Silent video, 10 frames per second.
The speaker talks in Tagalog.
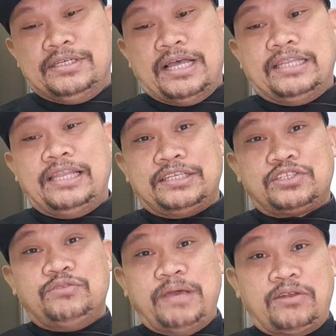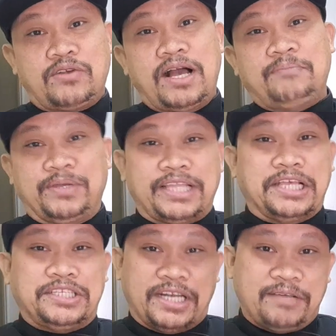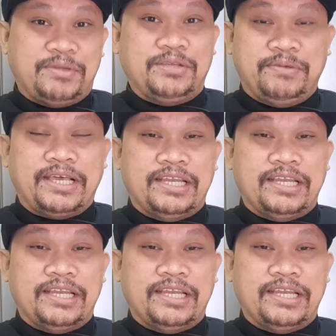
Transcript: Unless kung meron kang appetizer na binibigay